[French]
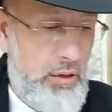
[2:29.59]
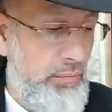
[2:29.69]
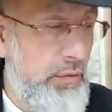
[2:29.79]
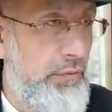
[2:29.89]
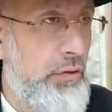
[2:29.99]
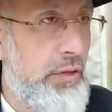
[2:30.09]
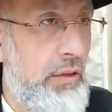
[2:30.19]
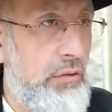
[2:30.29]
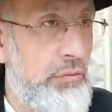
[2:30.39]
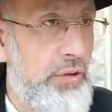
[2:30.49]

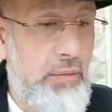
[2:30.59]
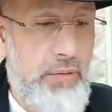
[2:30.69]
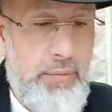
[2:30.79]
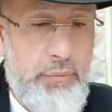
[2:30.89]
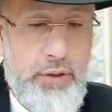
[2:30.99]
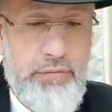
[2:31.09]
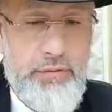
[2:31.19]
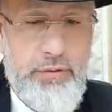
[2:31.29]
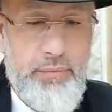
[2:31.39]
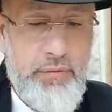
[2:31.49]
1948 et même un peu
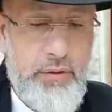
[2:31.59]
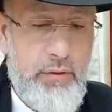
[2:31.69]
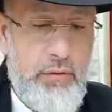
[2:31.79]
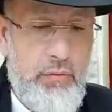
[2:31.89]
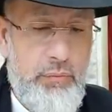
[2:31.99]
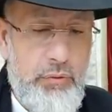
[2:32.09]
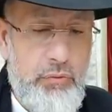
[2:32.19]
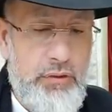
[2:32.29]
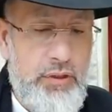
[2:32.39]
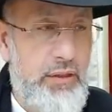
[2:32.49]
avant, on peut
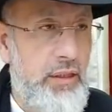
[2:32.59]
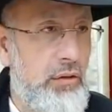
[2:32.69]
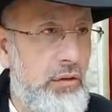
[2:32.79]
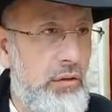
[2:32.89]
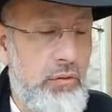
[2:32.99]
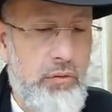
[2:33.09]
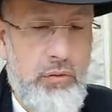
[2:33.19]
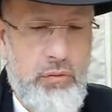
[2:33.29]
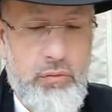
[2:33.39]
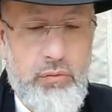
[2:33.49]
constater que
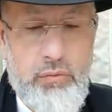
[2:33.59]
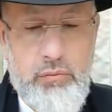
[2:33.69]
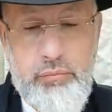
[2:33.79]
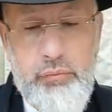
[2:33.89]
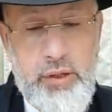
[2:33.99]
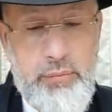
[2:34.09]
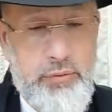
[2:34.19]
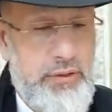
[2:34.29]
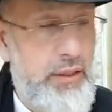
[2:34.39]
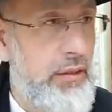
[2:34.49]
on pourrait
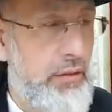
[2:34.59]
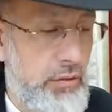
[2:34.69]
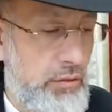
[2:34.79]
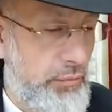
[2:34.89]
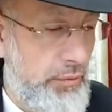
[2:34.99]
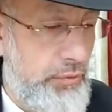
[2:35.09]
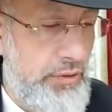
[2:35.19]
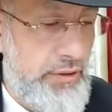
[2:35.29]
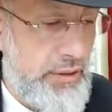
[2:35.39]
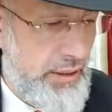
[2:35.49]
penser que le peuple
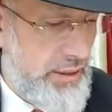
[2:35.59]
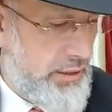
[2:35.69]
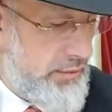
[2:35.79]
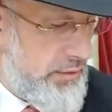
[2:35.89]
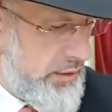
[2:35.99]
d'Israël,